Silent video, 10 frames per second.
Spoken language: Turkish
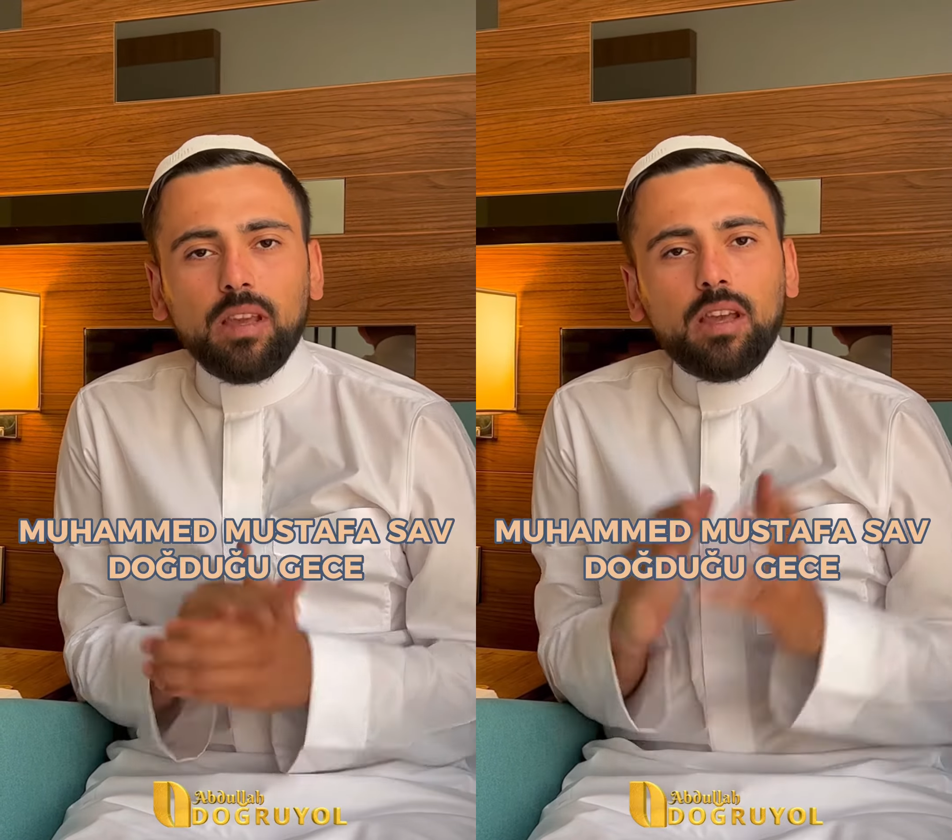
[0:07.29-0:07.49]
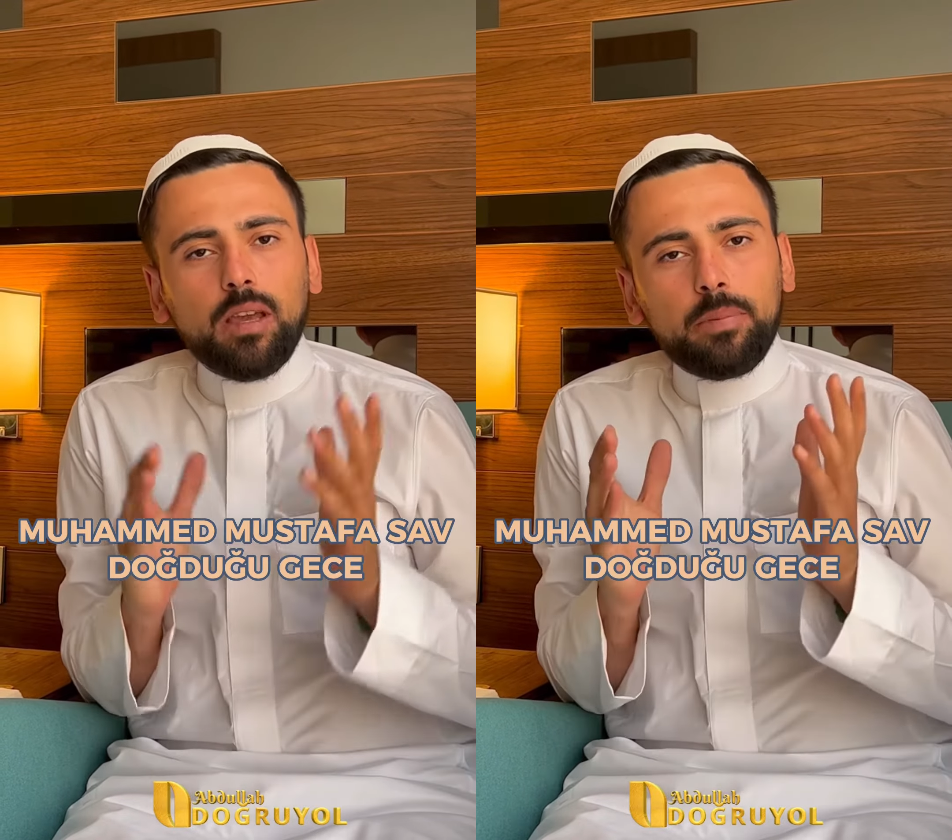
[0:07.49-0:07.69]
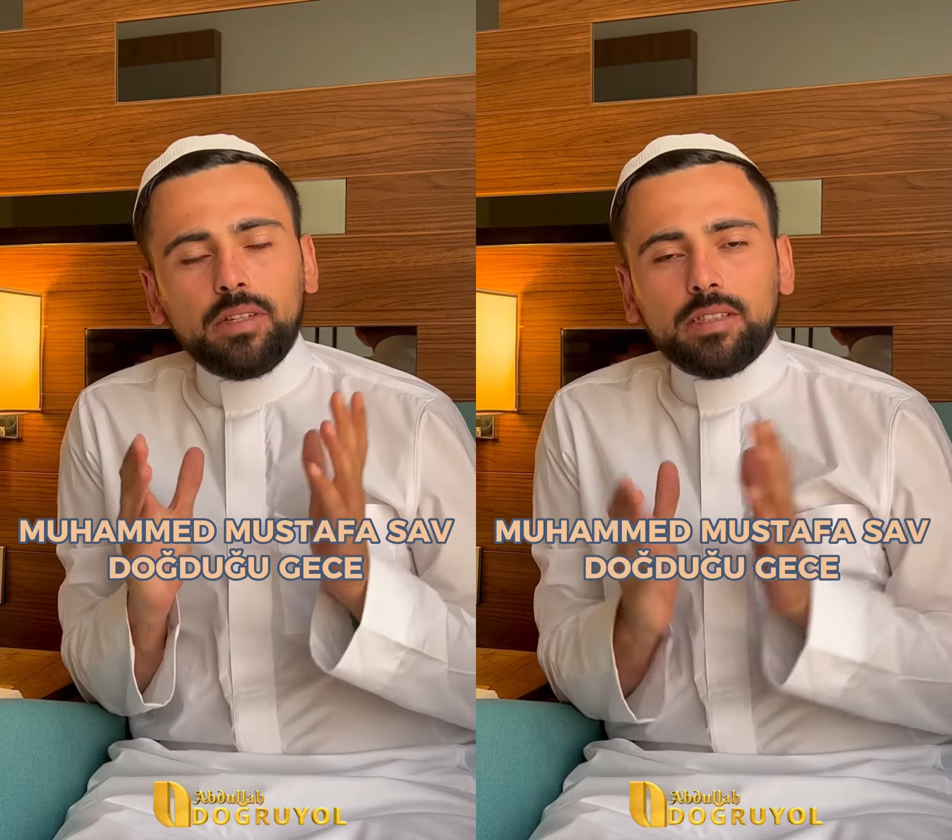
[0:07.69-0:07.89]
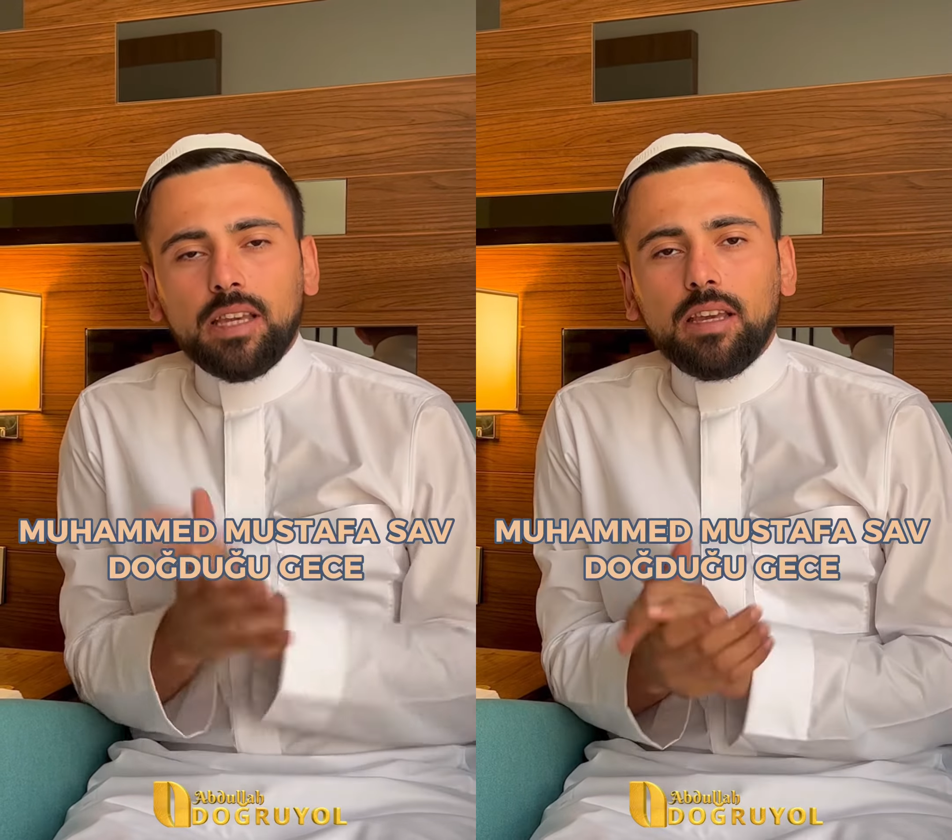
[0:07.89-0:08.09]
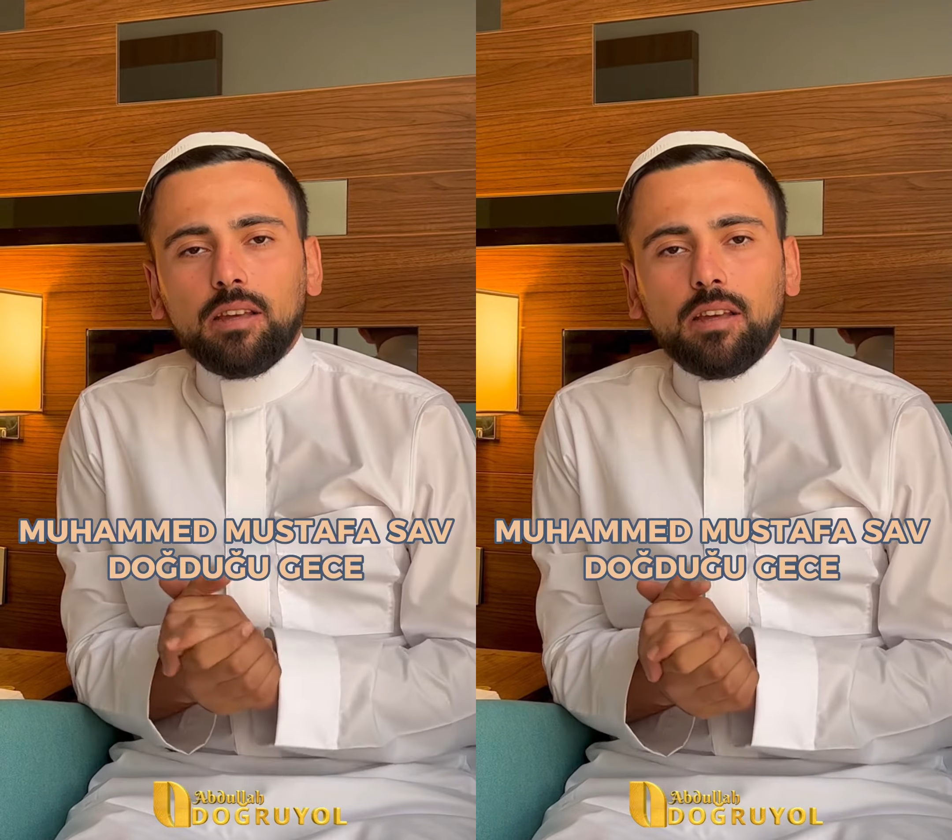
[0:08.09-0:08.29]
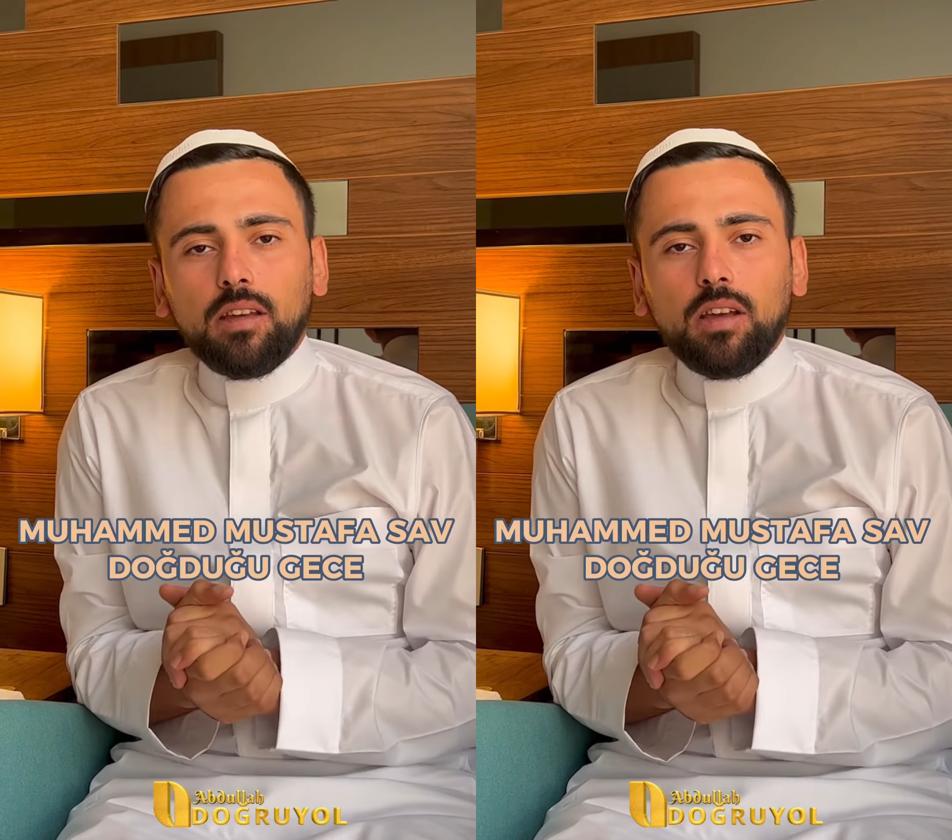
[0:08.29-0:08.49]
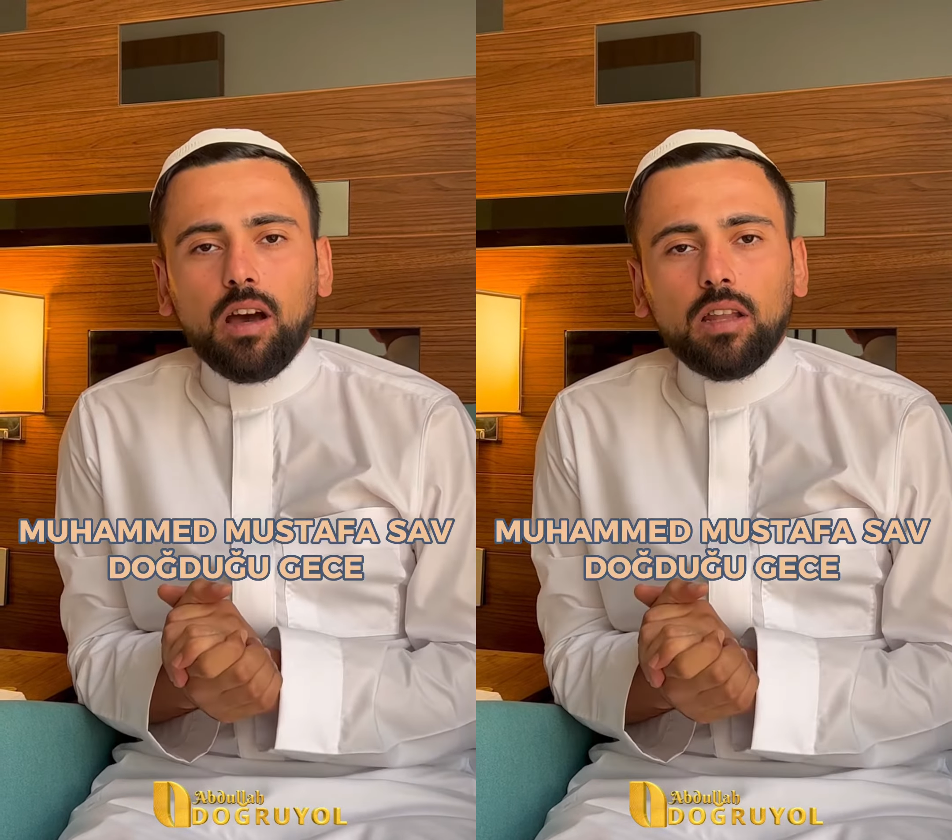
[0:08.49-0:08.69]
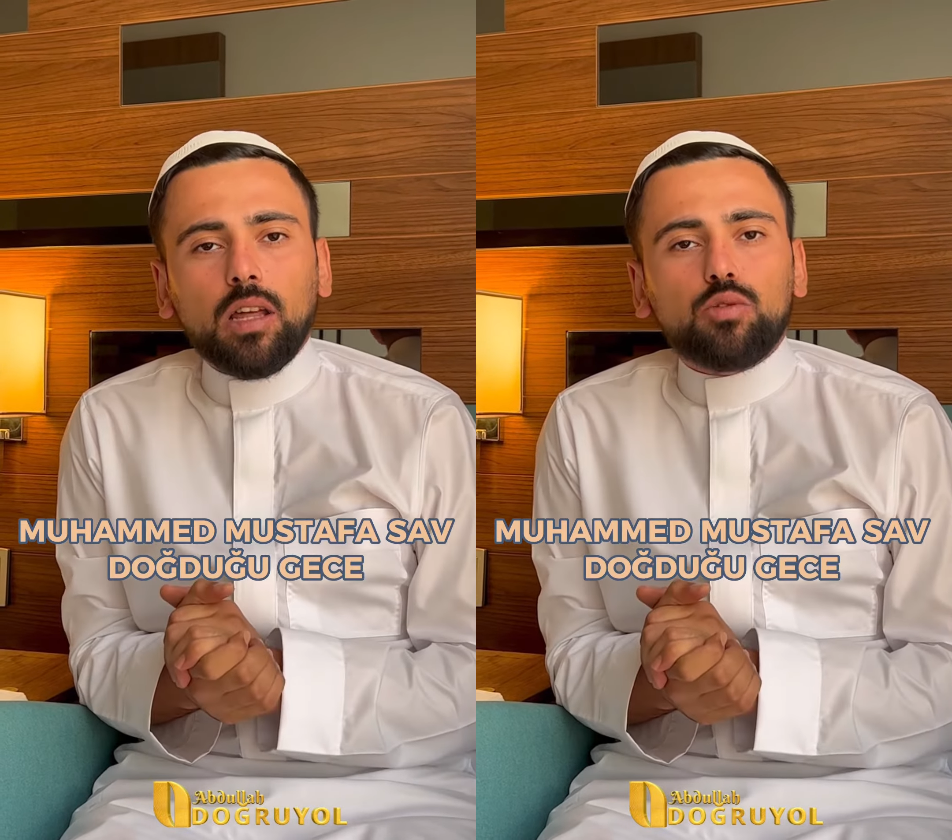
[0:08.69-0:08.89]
Hepinize Allahu